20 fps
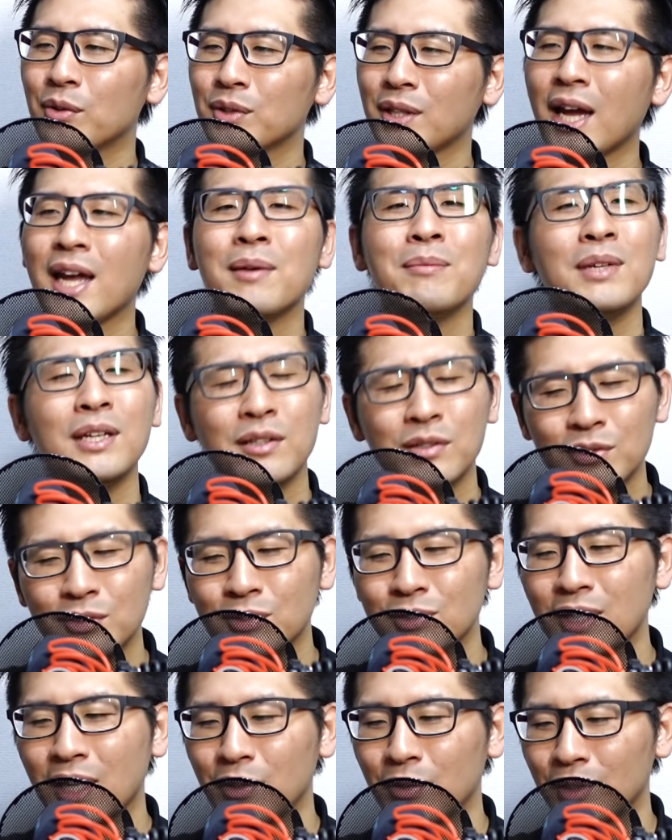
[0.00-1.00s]

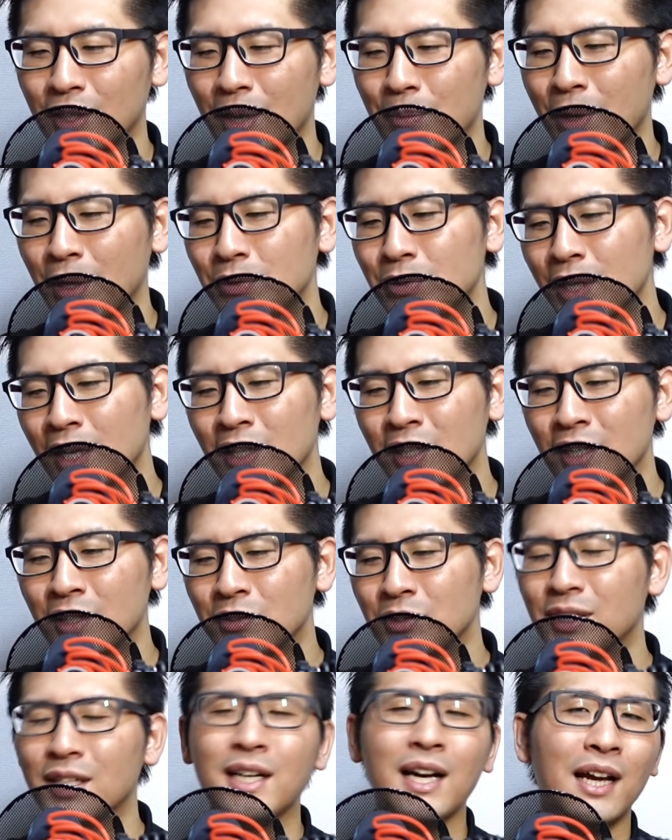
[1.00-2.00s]
タイミングなので、触れに
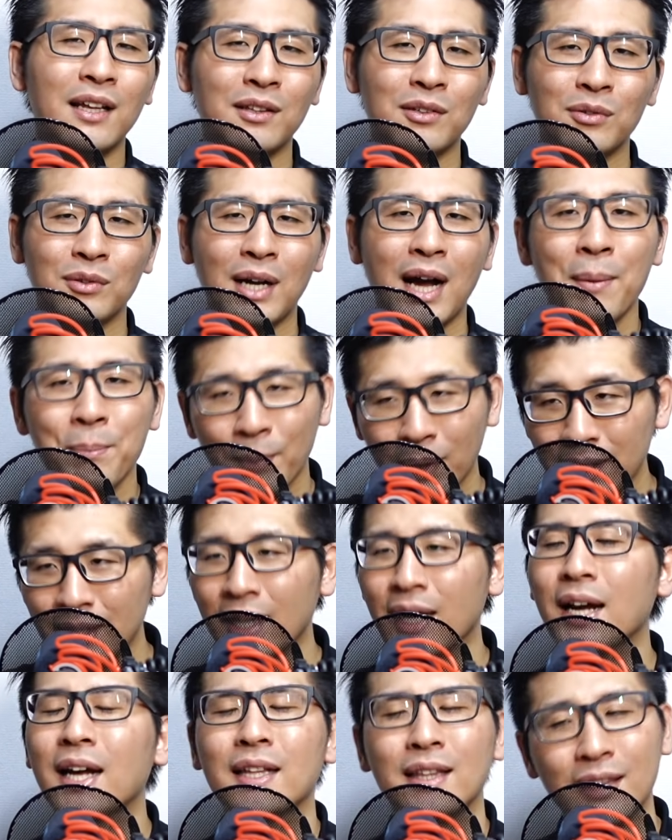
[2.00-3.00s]
行く機会っていうのがあんまり
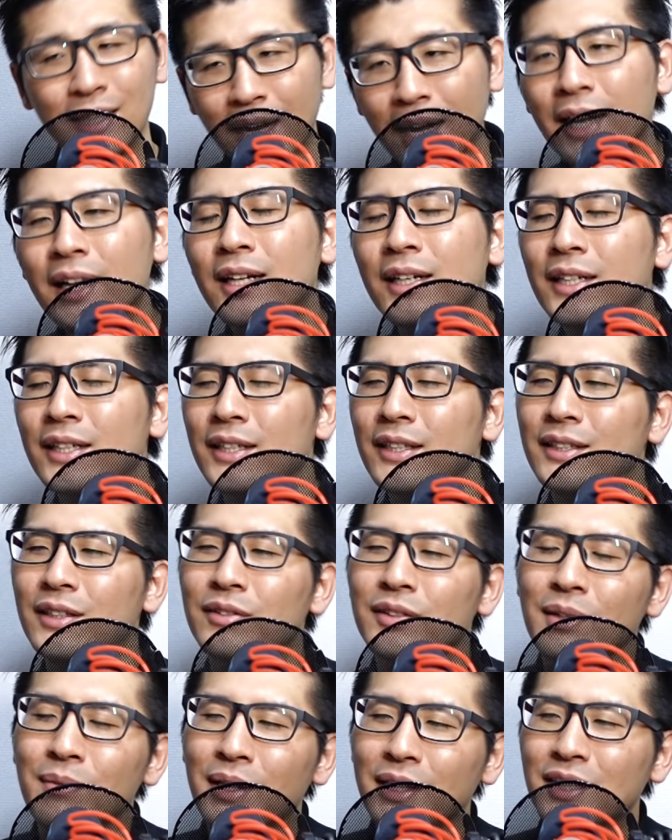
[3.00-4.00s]
なかった。な
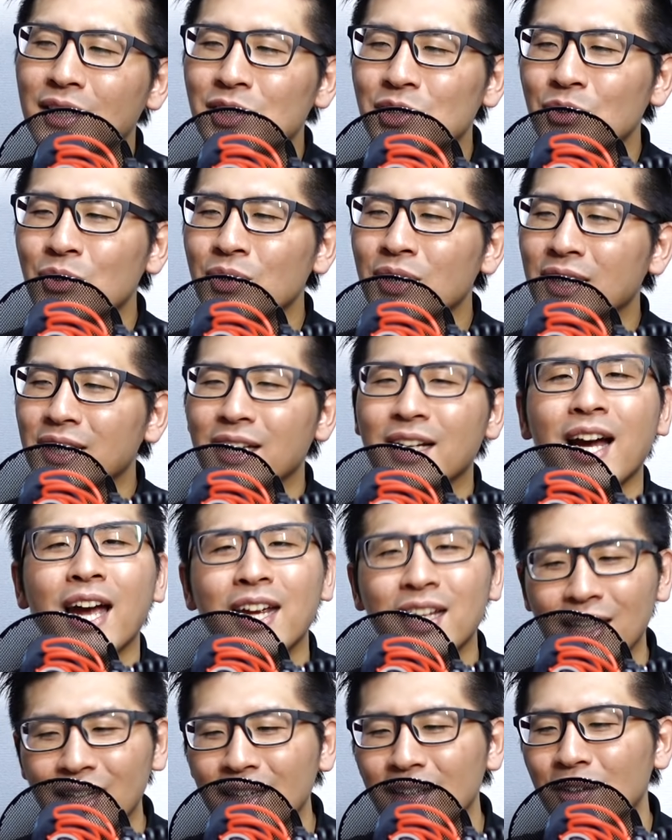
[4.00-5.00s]
ので、貴重な機
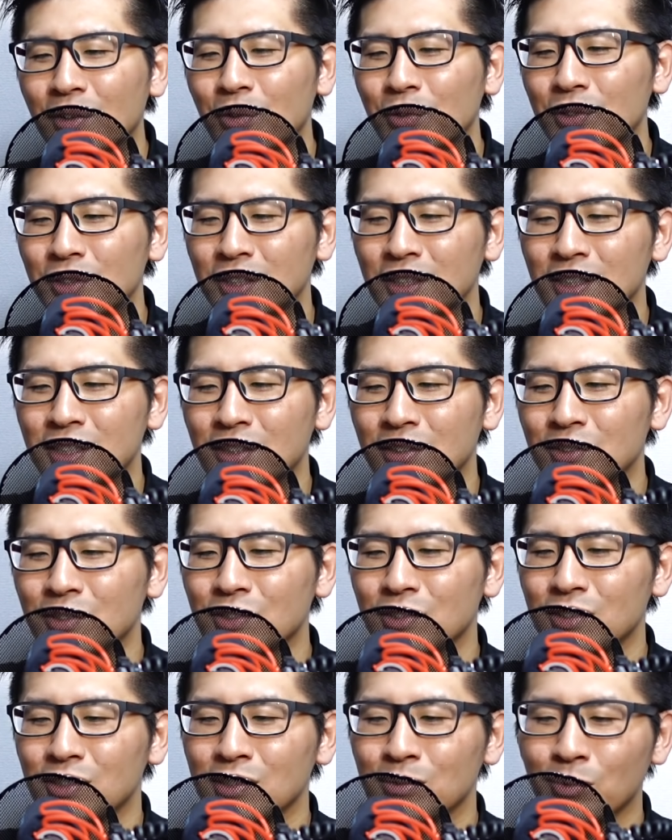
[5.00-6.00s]
会に、この
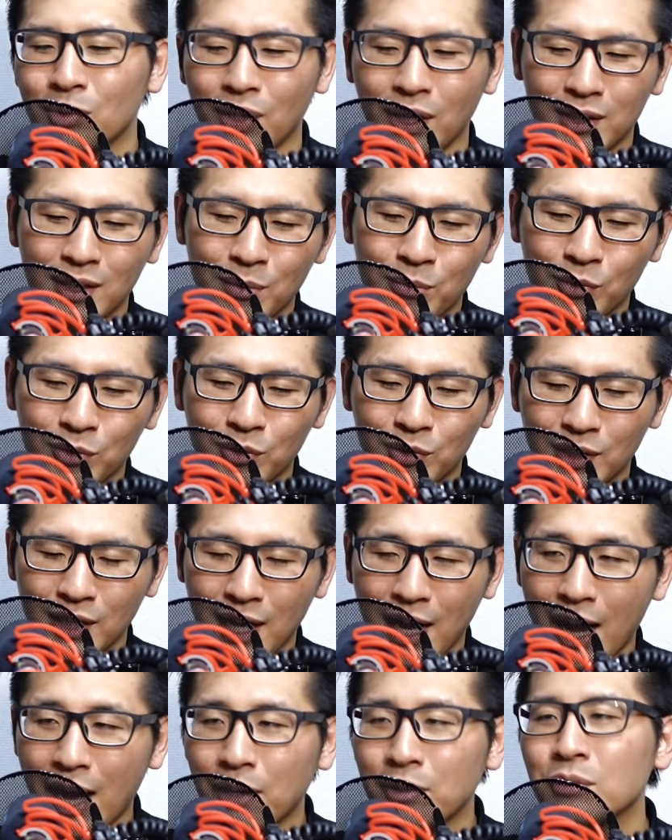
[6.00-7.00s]
D6 っていうものが手元
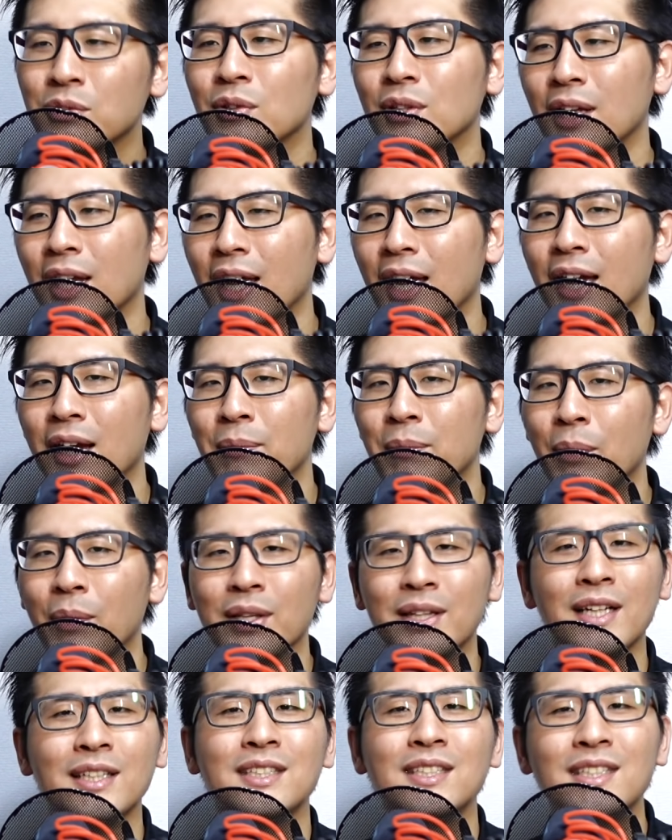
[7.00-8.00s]
にあるので、
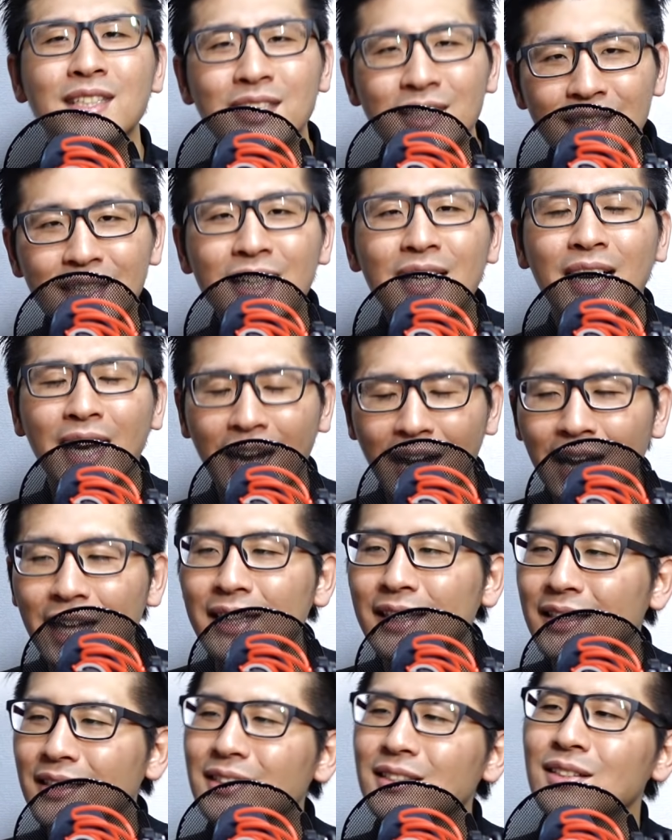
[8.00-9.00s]
私自身
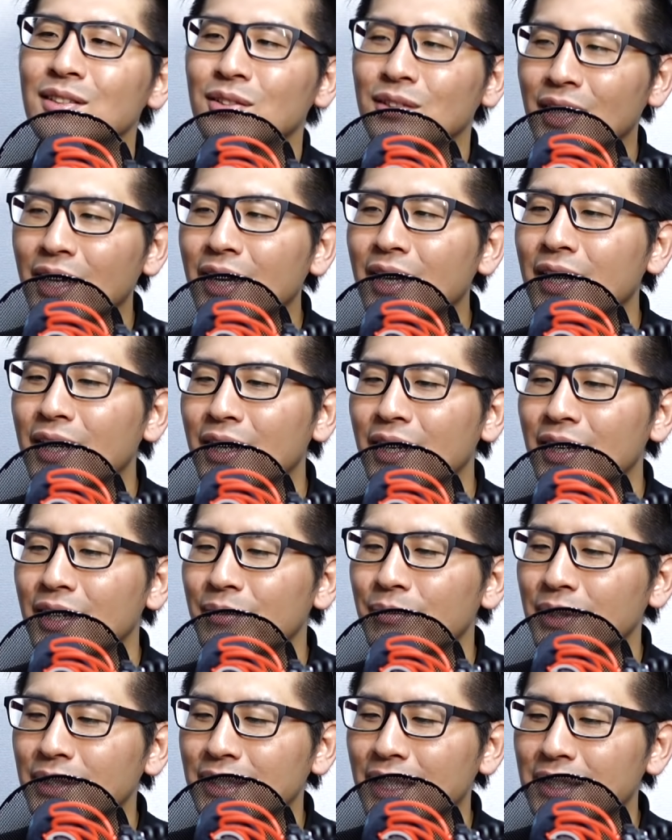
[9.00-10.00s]
がですよね、
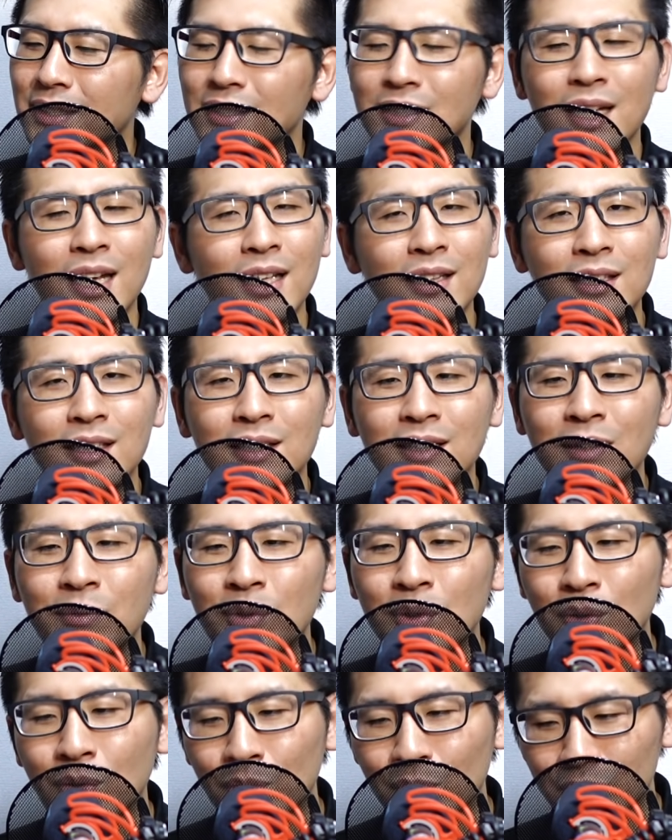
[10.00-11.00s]
撮影っていった
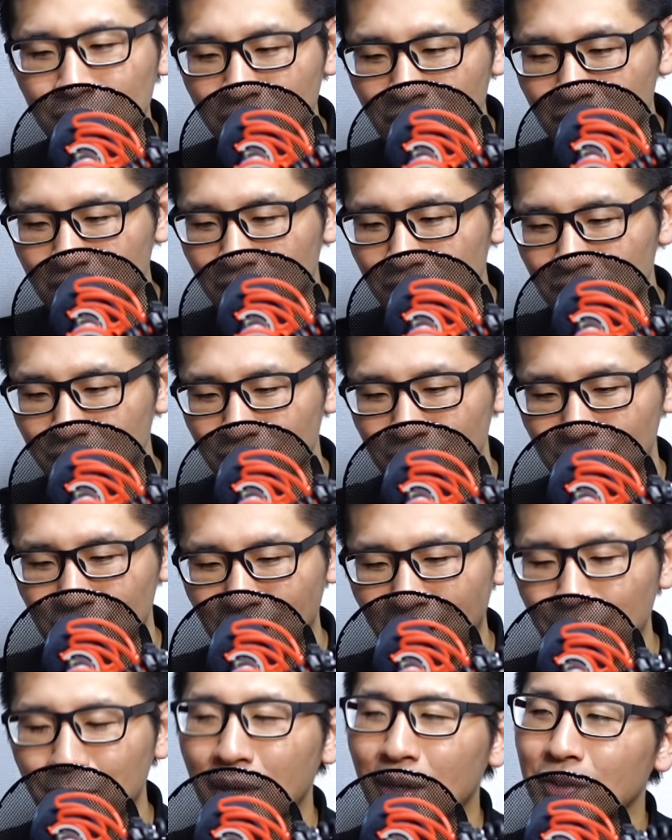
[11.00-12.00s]
ものをこの D6 とい
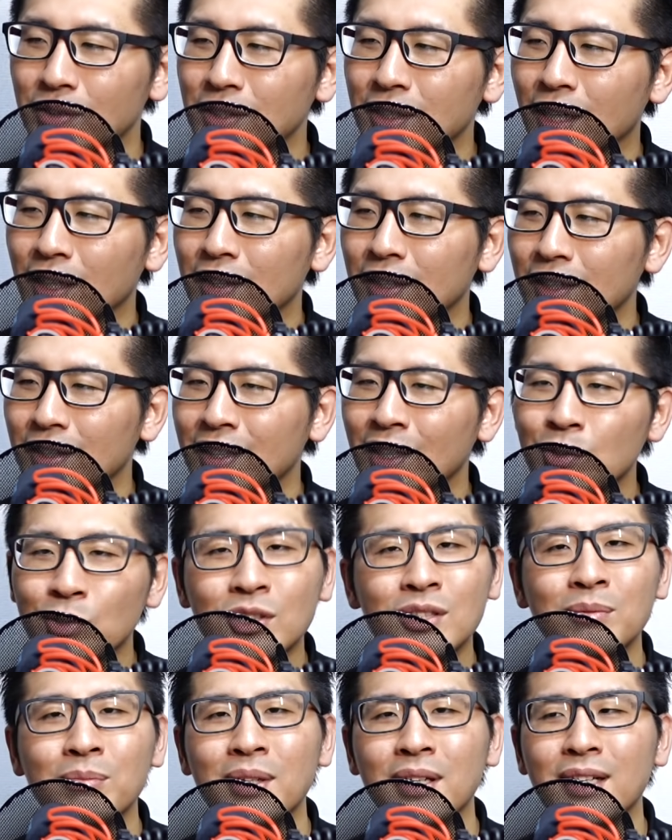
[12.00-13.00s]
うカメラを使って
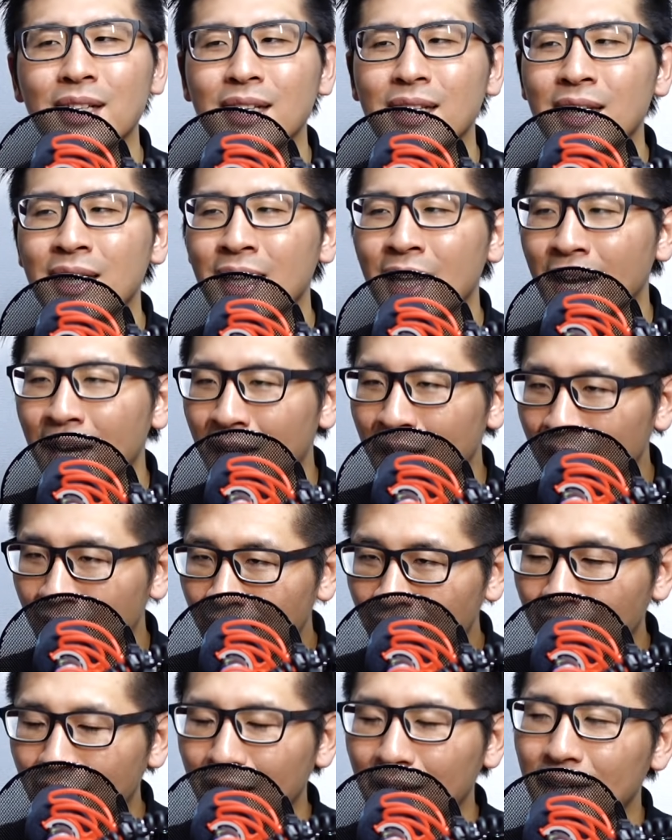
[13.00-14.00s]
楽しみなが
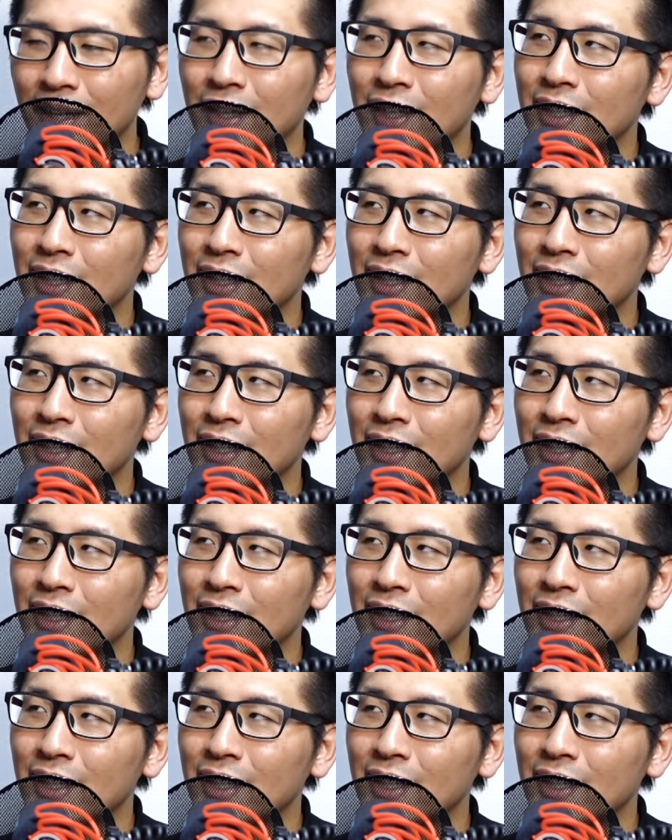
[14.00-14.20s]
ら、